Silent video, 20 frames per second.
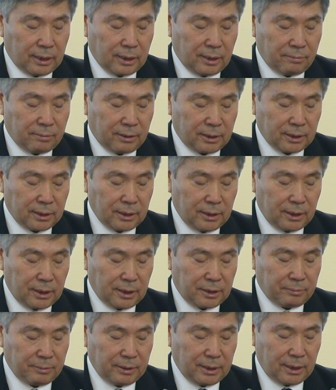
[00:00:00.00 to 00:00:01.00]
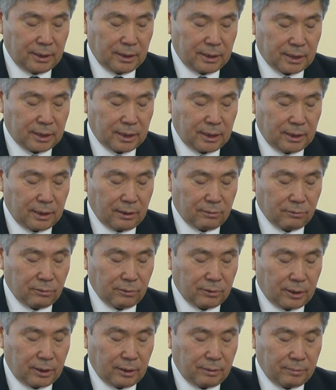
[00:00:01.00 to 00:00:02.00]
отображены изменения цен на
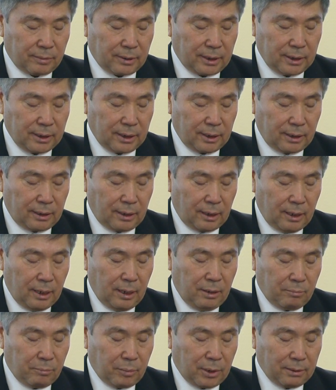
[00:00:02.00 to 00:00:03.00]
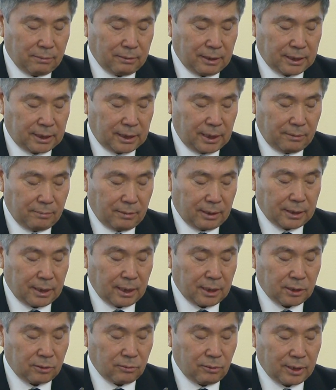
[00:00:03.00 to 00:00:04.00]
внутреннем рынке по областям, а
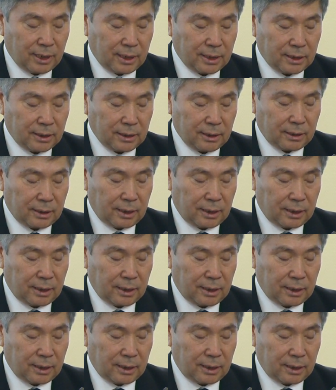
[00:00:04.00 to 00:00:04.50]
также указаны